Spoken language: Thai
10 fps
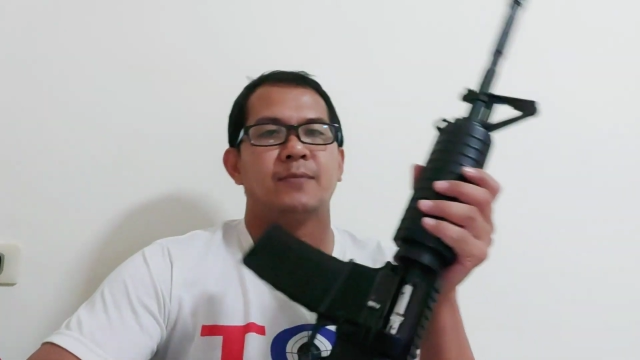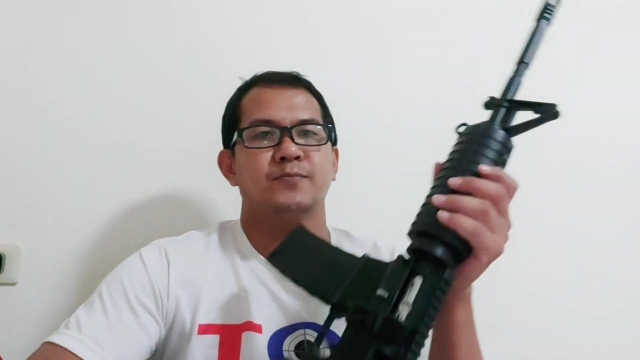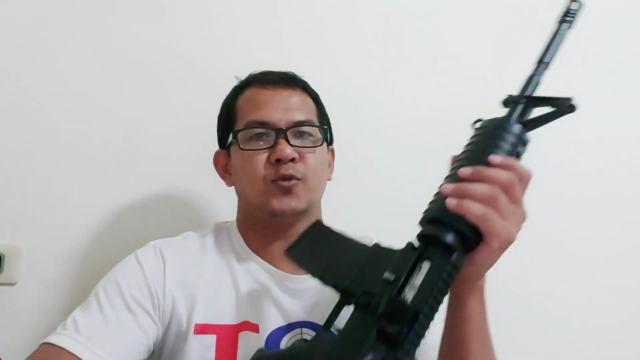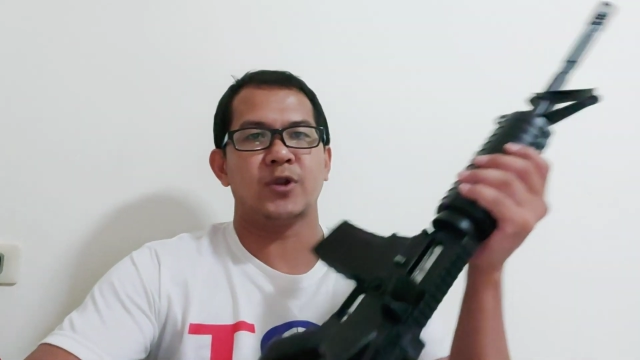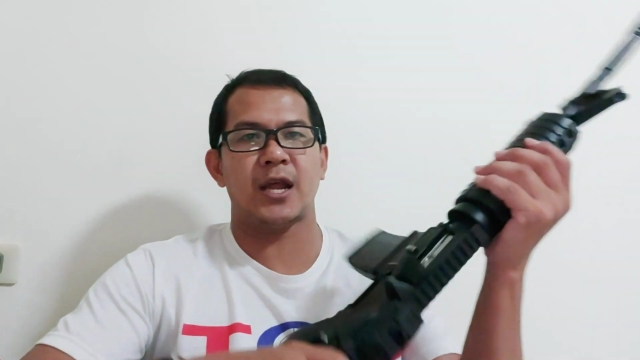ครับ
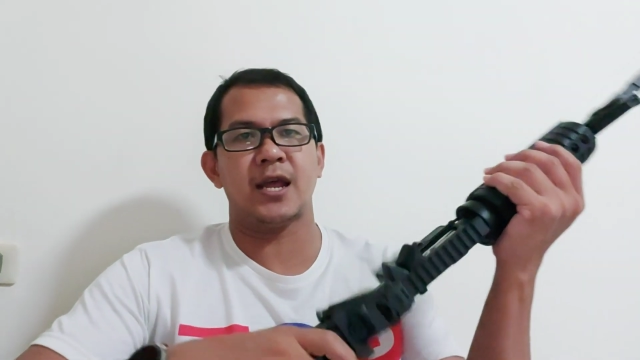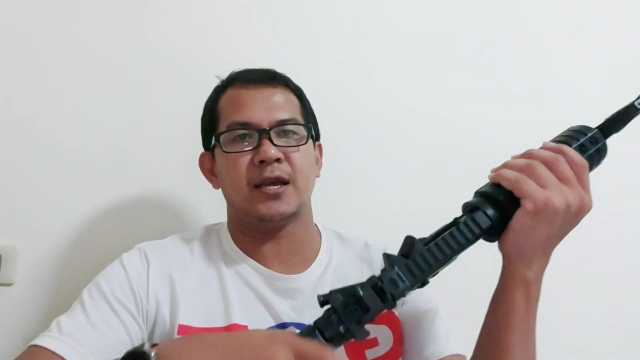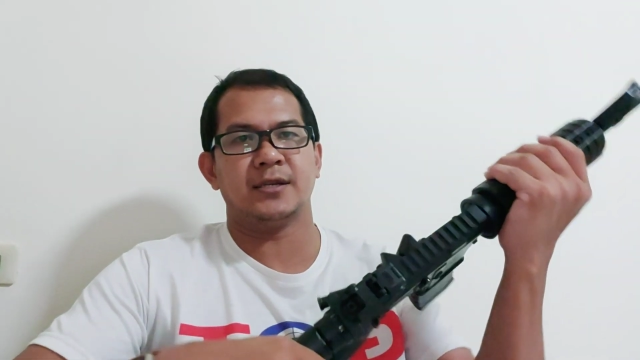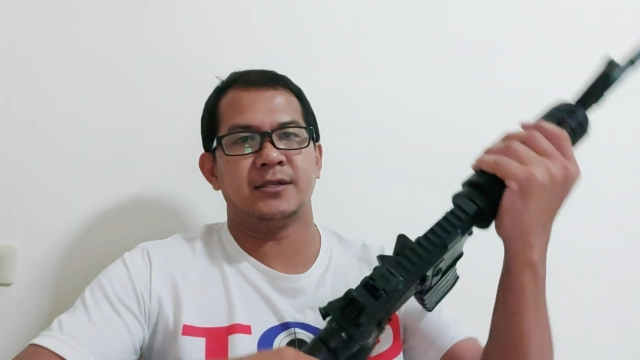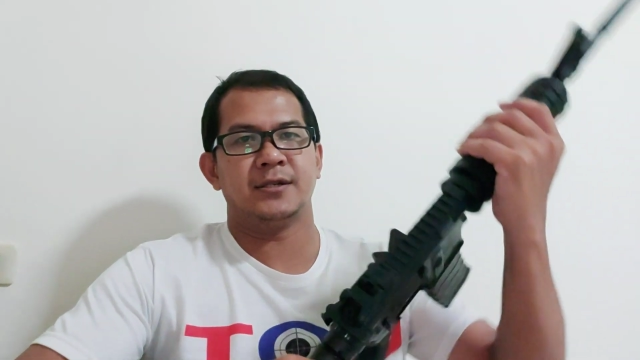ตัวนั้น
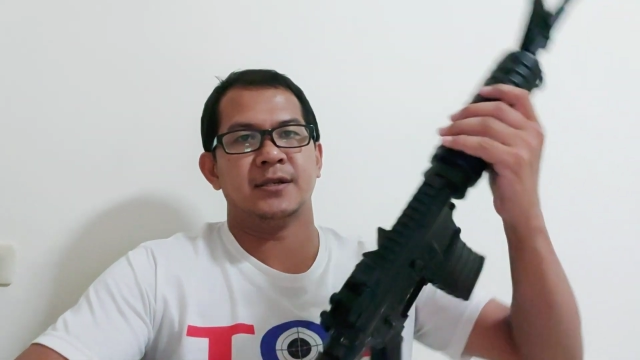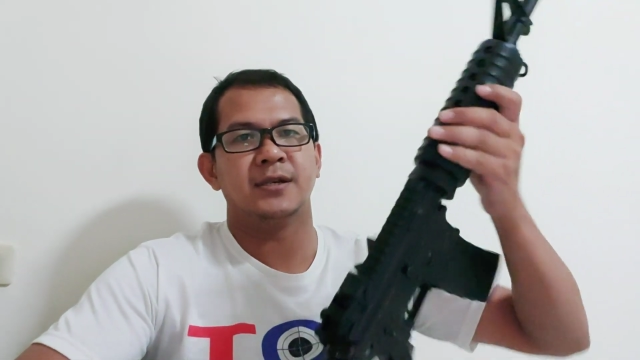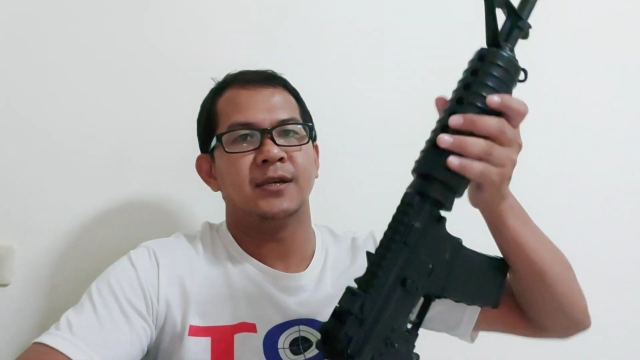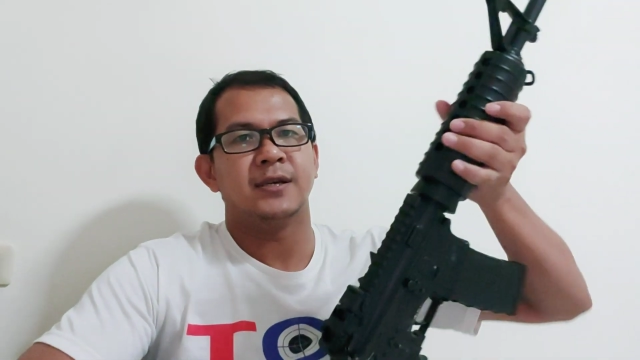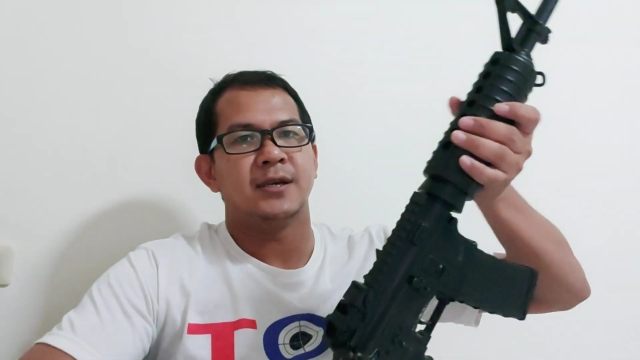
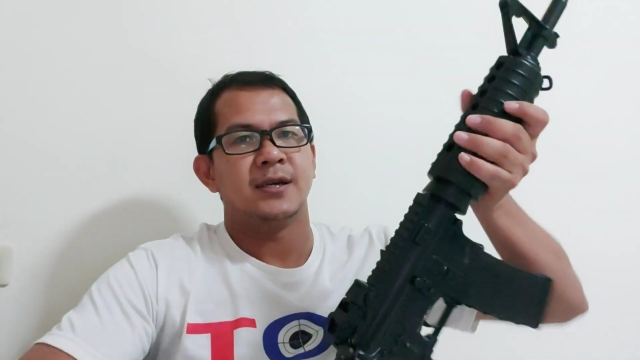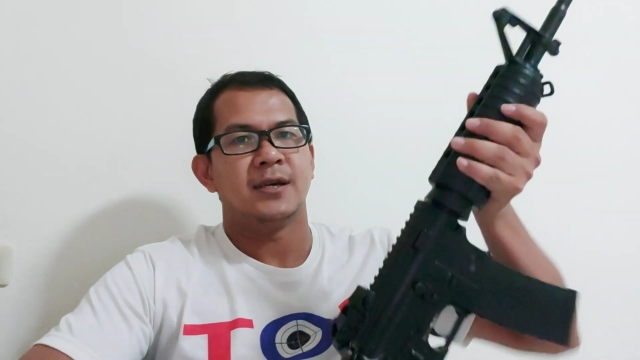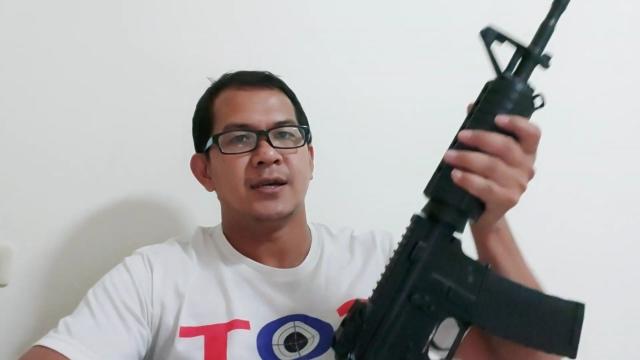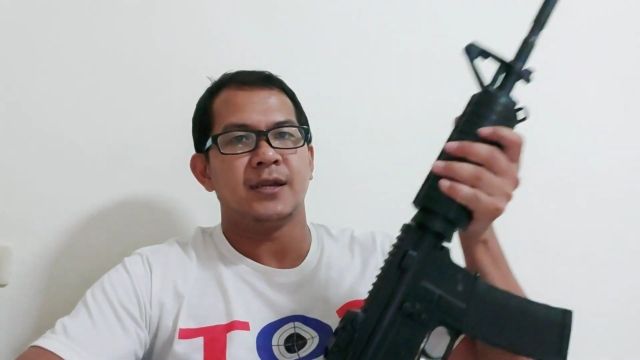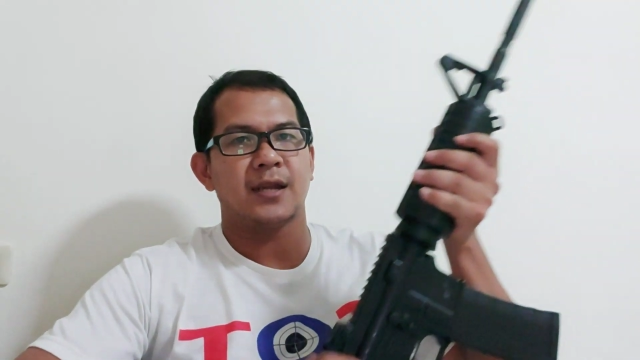
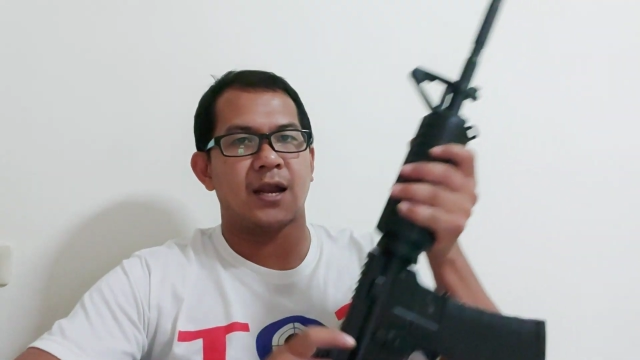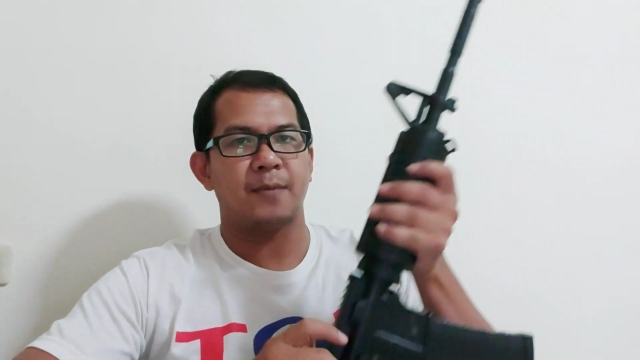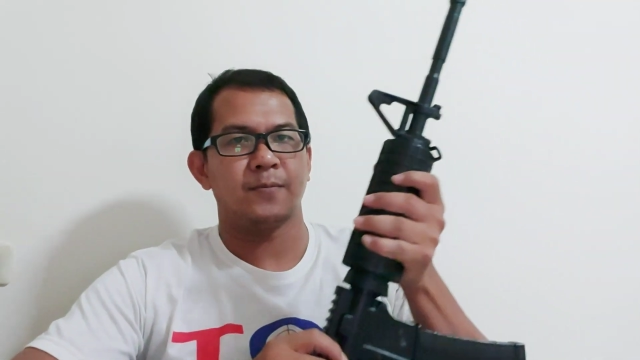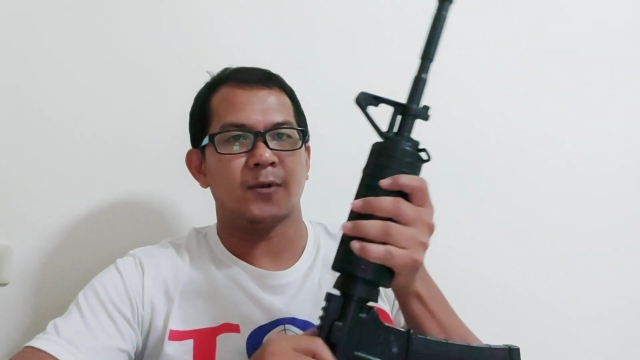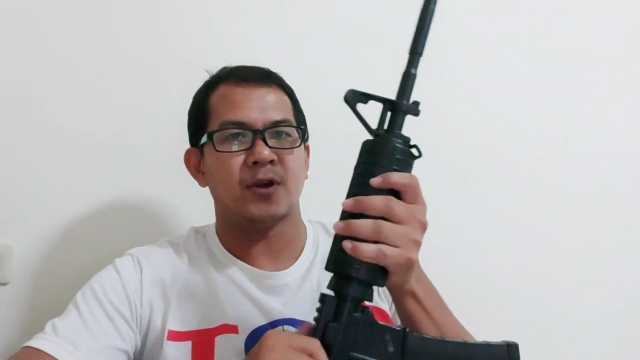นะครั
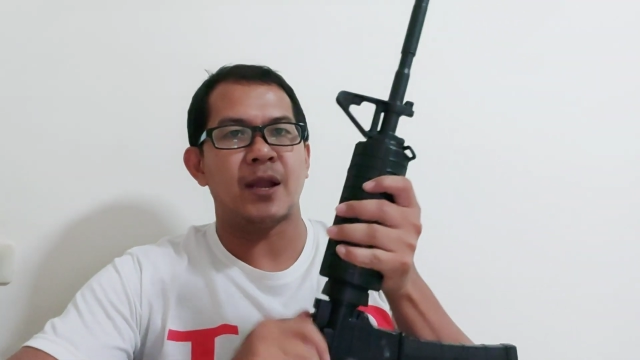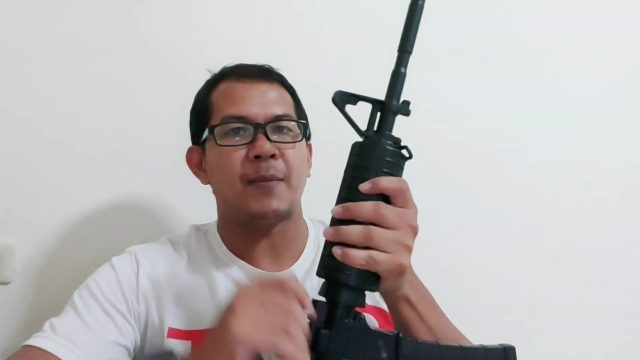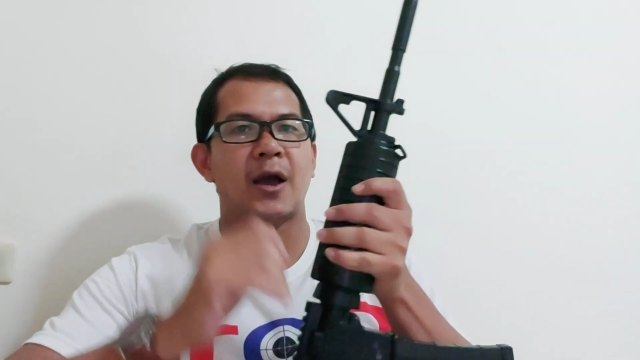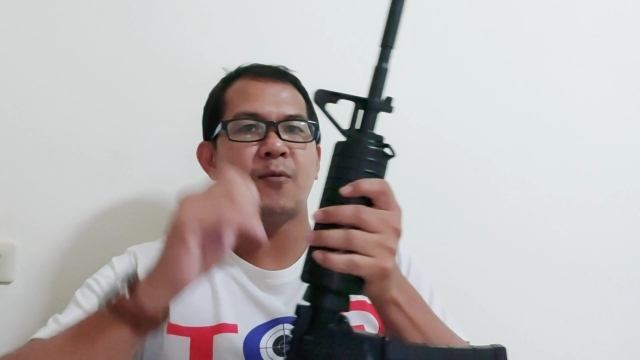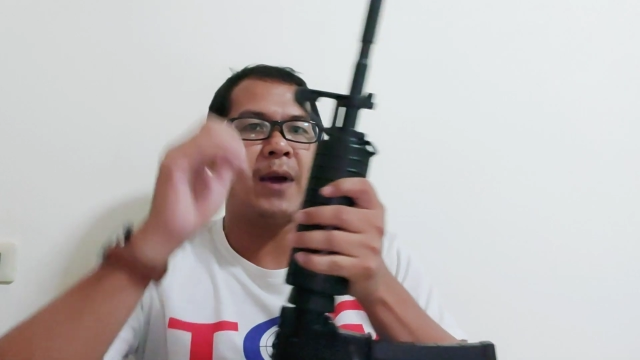บก็นำเข้า